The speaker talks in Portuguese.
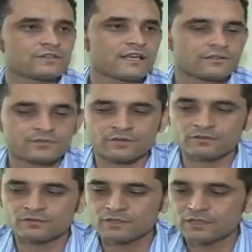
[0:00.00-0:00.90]
Nélis
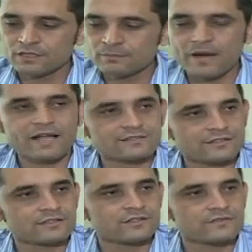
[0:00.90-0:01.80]
Rodrigues explica
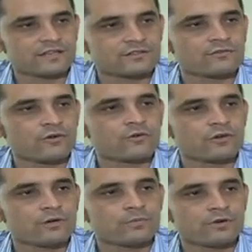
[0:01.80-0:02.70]
que a matrícula para
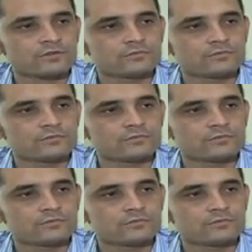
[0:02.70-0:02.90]
os chamados